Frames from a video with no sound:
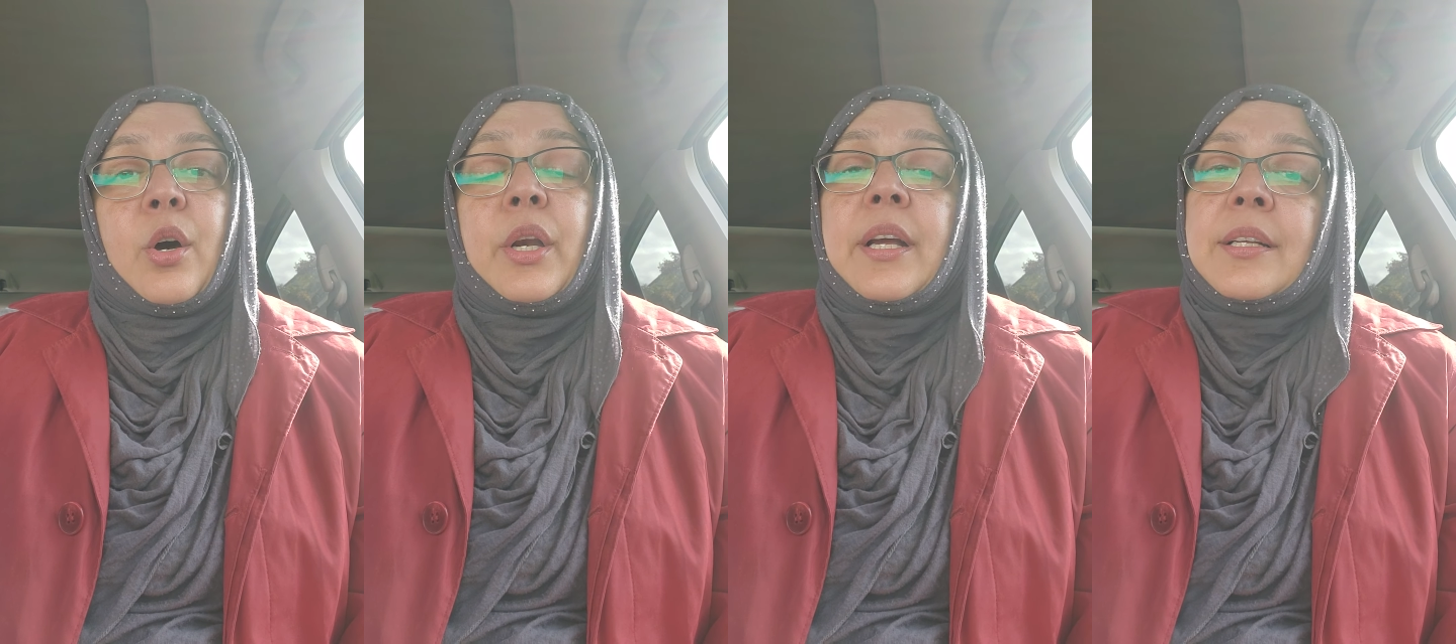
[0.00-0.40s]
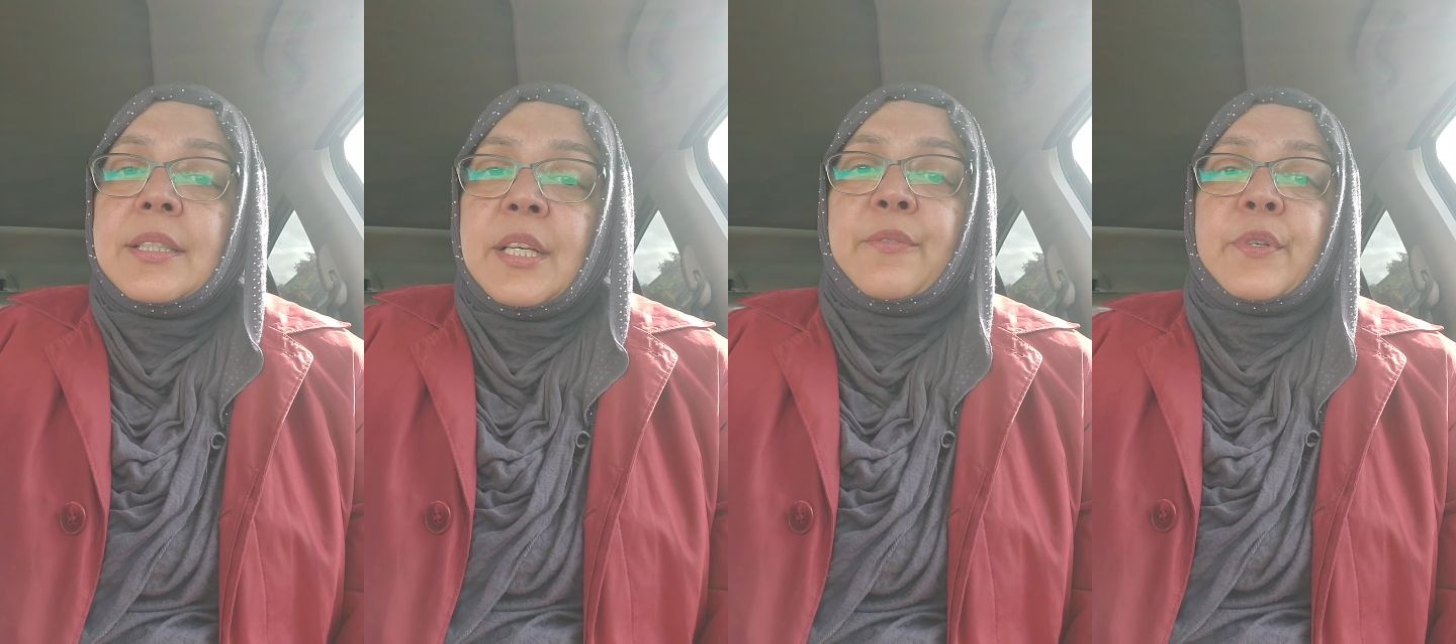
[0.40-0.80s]
और अगर
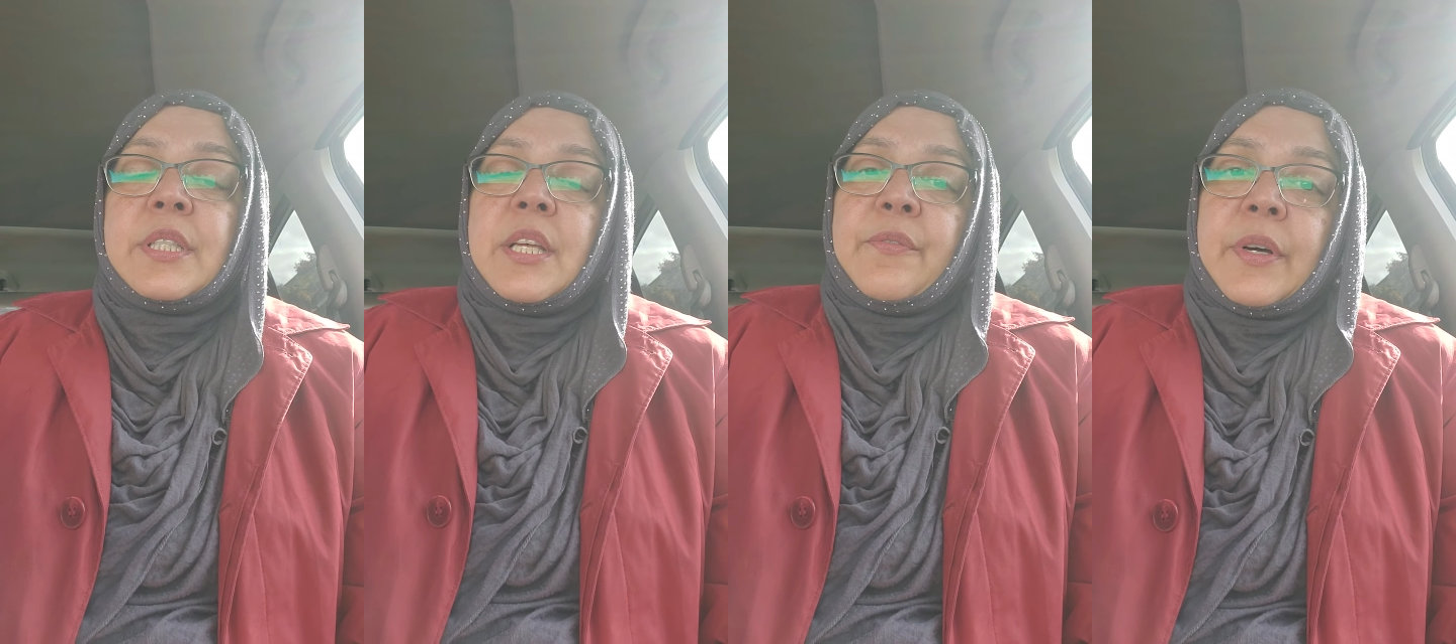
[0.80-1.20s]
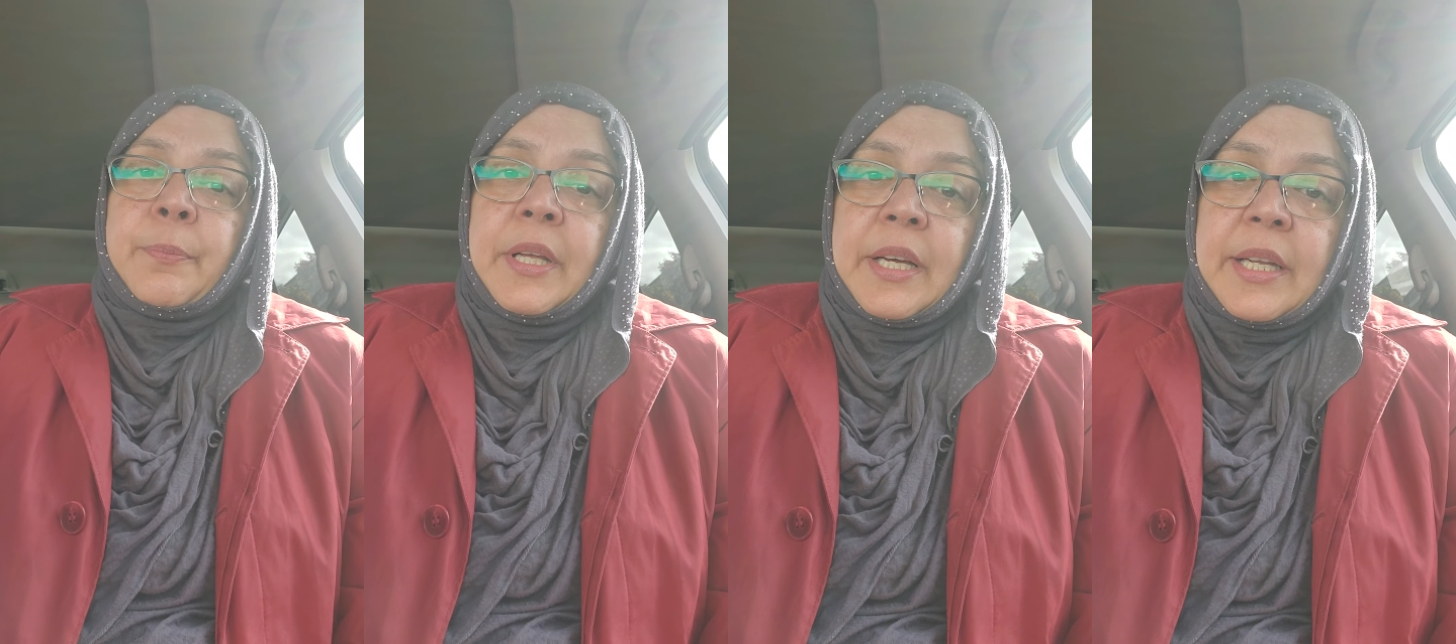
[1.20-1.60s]
सिर्फ वो सिर्फ
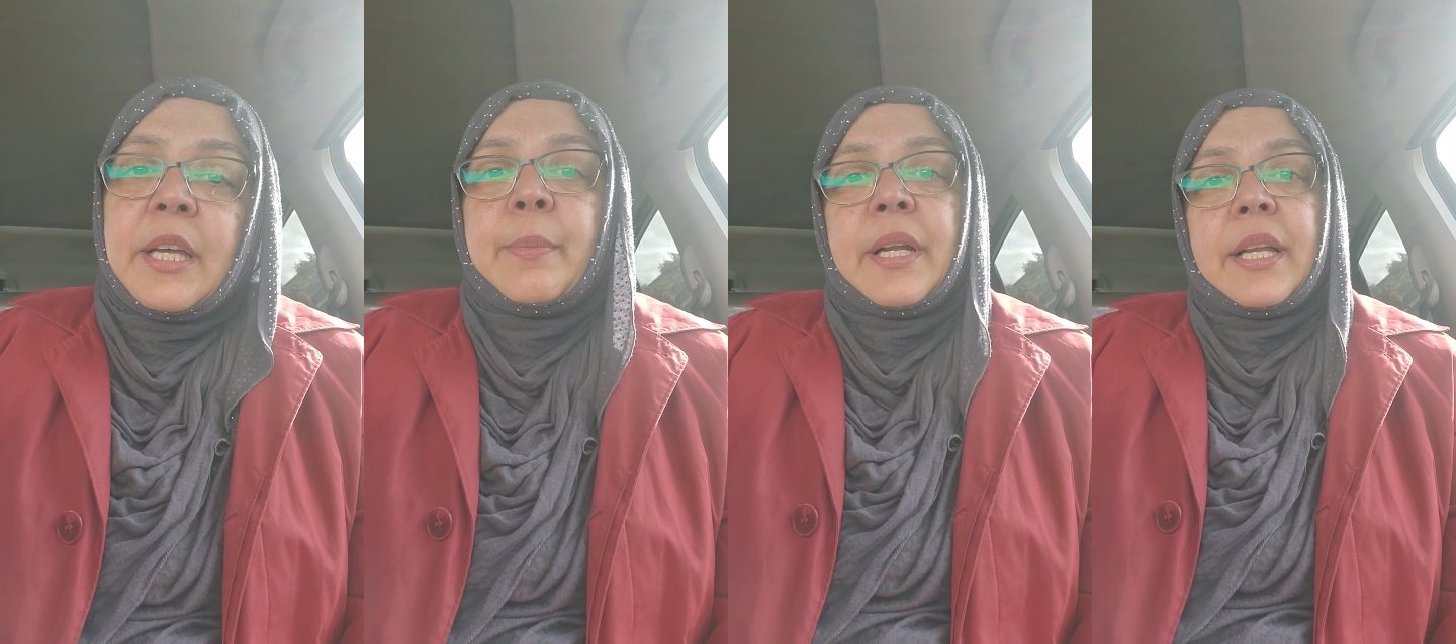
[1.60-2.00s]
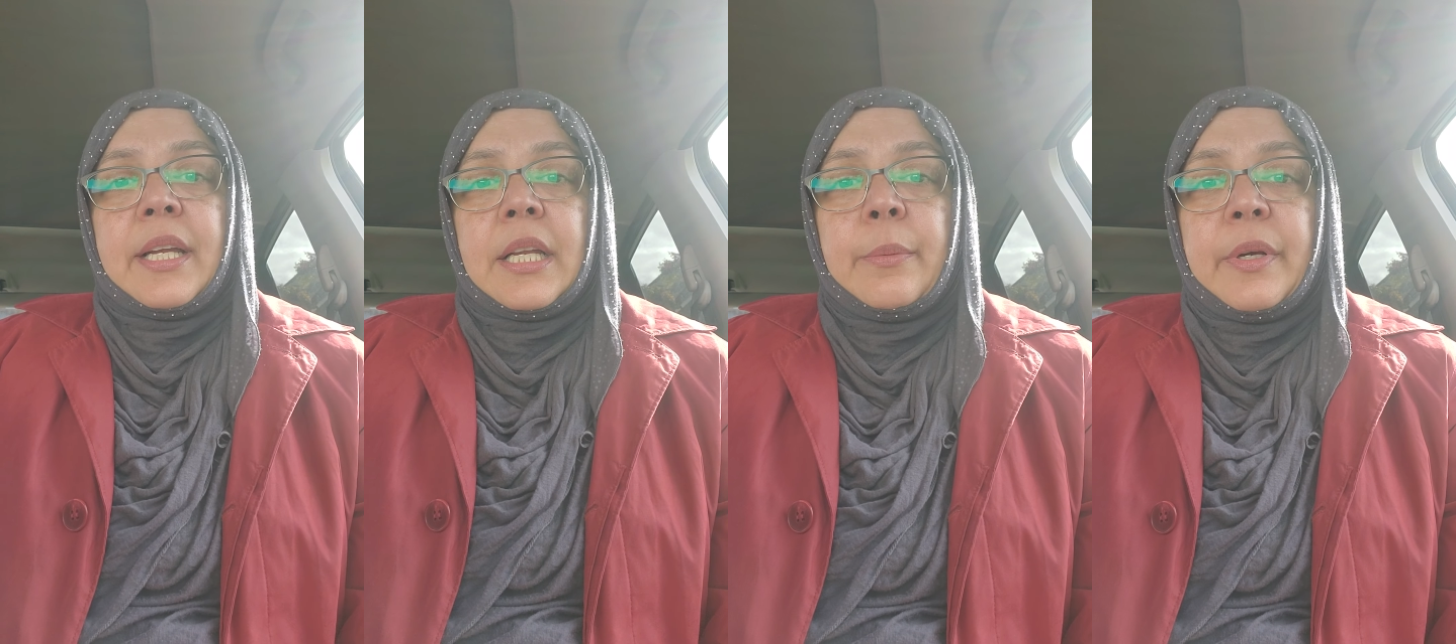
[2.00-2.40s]
अपनी करियर बनाने
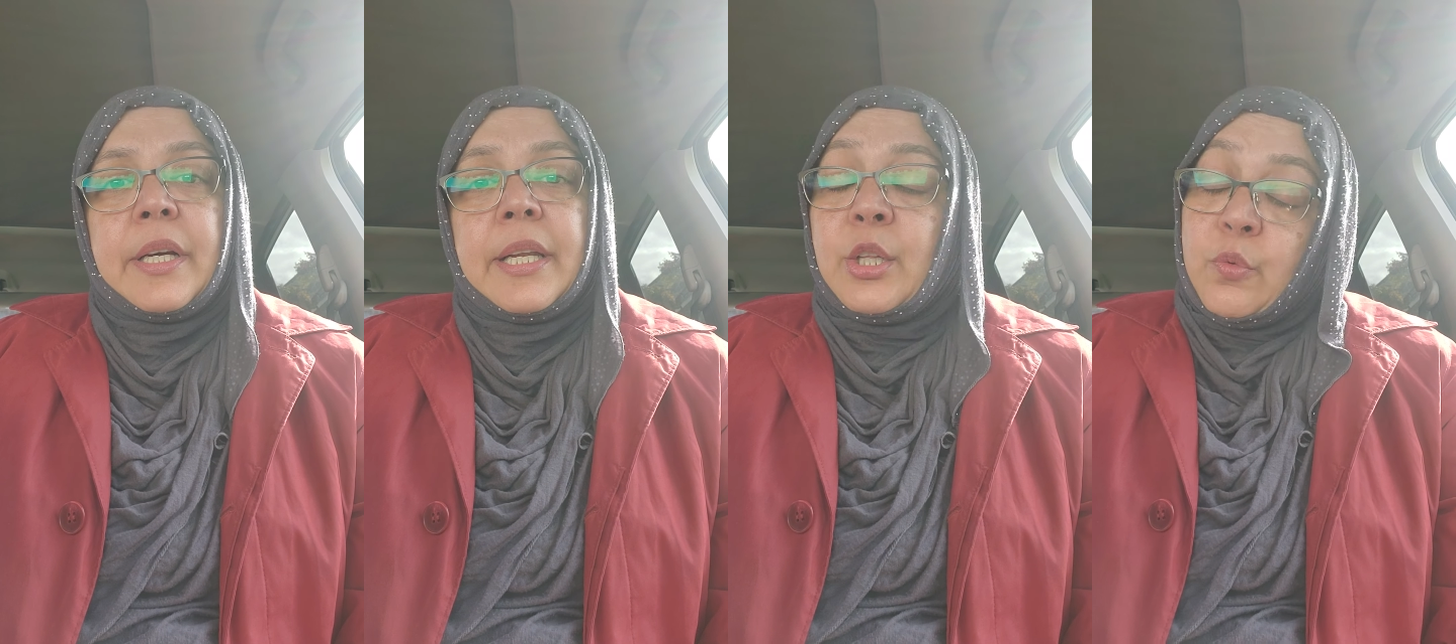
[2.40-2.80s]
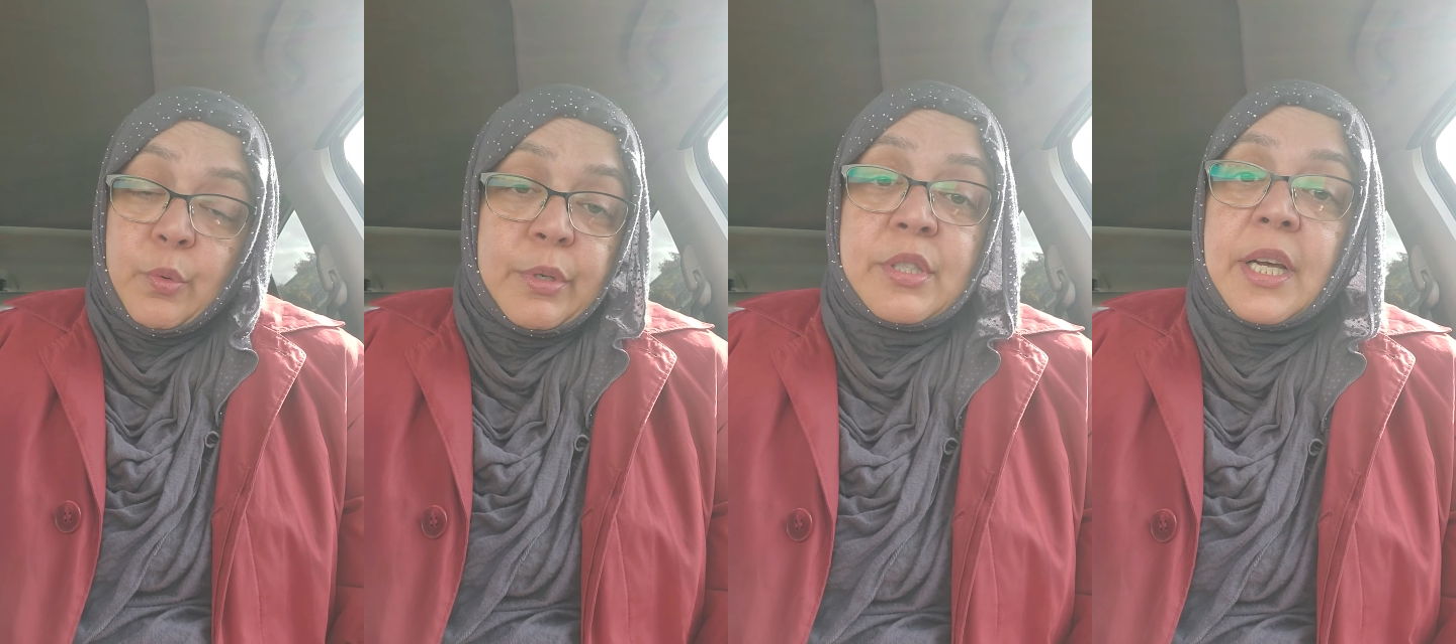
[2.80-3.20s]
के लिए भी करिए तो
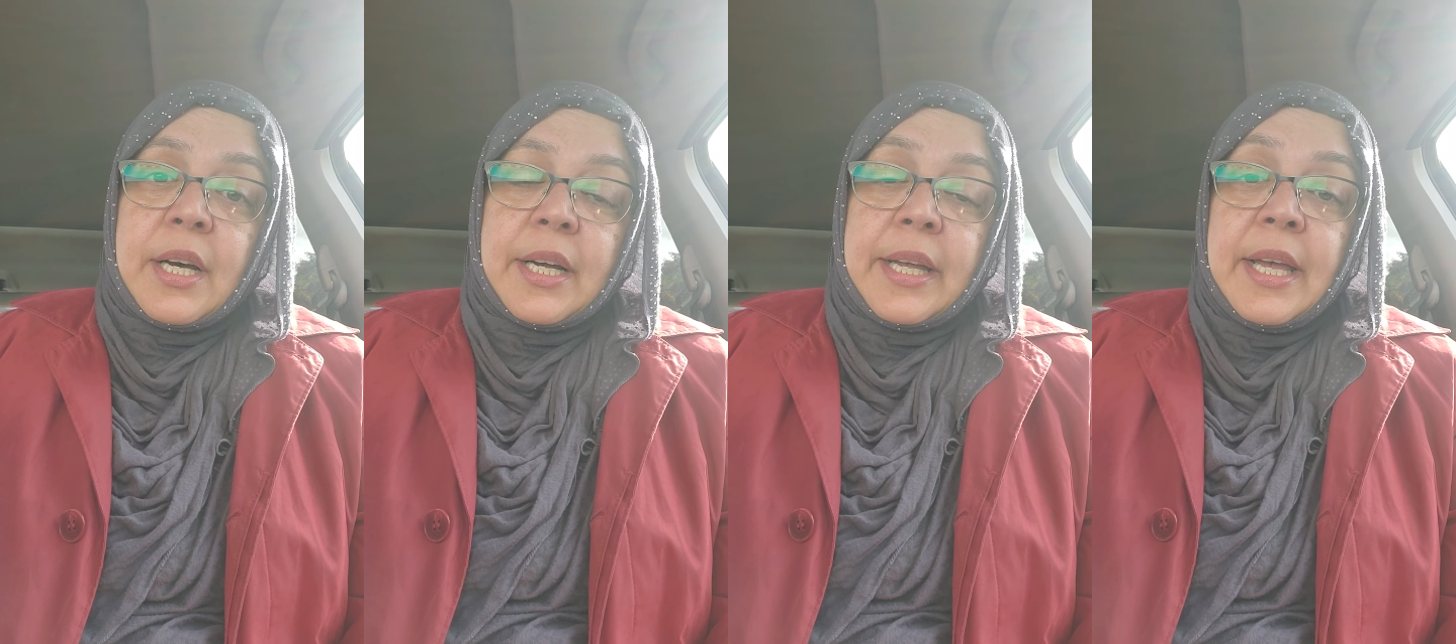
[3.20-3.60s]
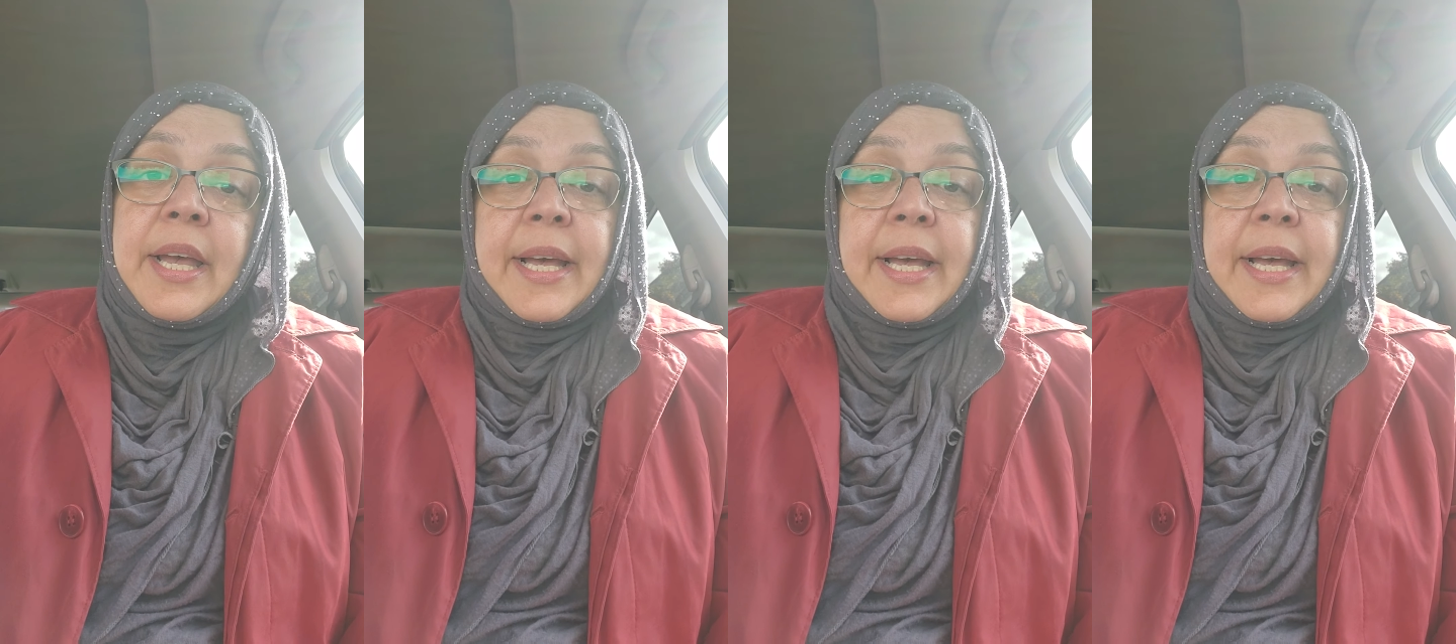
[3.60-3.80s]
वो भी उसका हक है